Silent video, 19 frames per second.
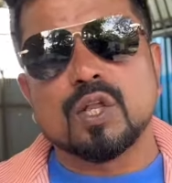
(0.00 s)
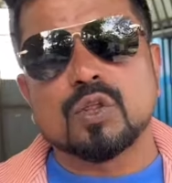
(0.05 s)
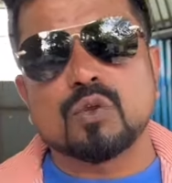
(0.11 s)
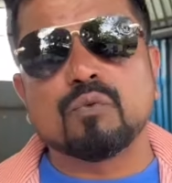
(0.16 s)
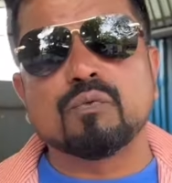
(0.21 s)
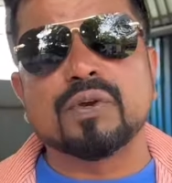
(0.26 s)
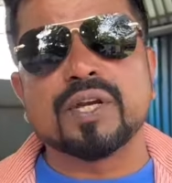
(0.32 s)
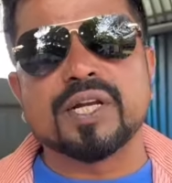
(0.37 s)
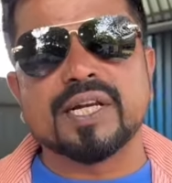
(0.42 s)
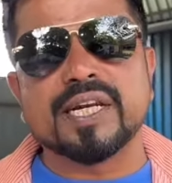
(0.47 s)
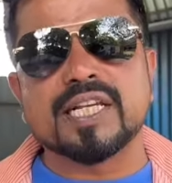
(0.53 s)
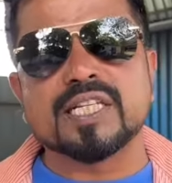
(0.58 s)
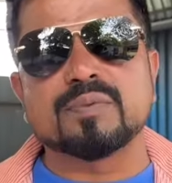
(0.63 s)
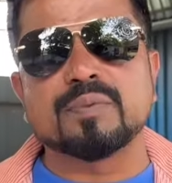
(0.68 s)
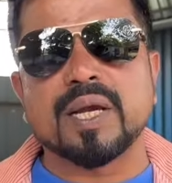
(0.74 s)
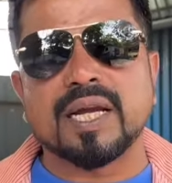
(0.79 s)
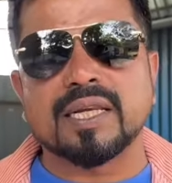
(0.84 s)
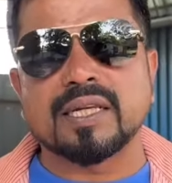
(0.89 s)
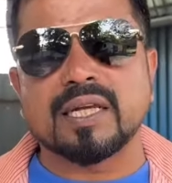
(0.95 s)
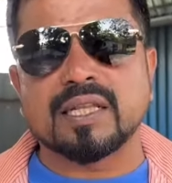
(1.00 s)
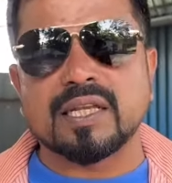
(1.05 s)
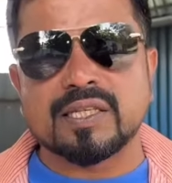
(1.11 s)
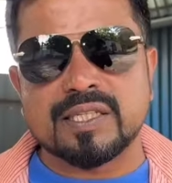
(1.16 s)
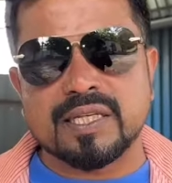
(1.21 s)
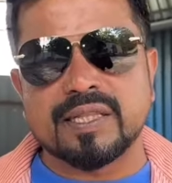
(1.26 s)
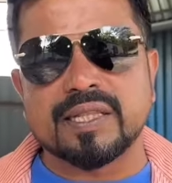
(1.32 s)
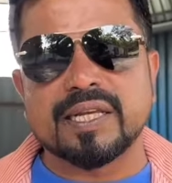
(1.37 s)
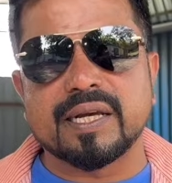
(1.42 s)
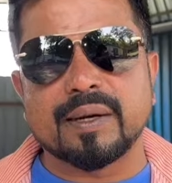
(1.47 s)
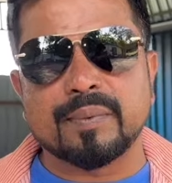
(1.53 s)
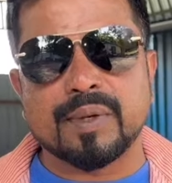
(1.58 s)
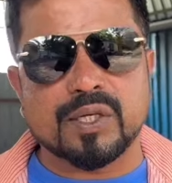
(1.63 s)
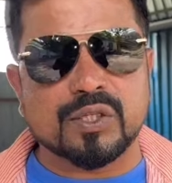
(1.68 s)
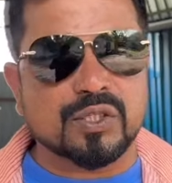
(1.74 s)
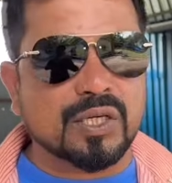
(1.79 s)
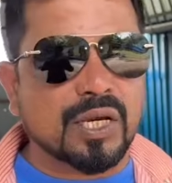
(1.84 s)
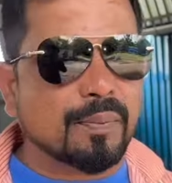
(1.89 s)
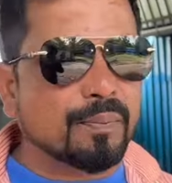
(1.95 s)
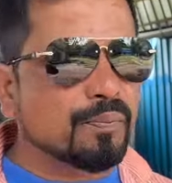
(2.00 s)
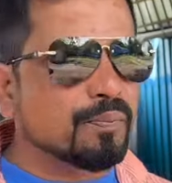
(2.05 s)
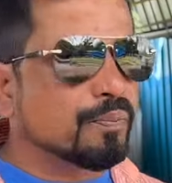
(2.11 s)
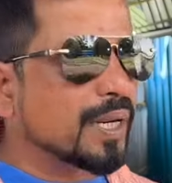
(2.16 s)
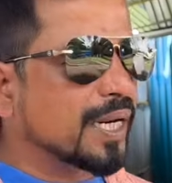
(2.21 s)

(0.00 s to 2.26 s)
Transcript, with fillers: तो वीकनेस में आ जाता है सिंधी का मत जब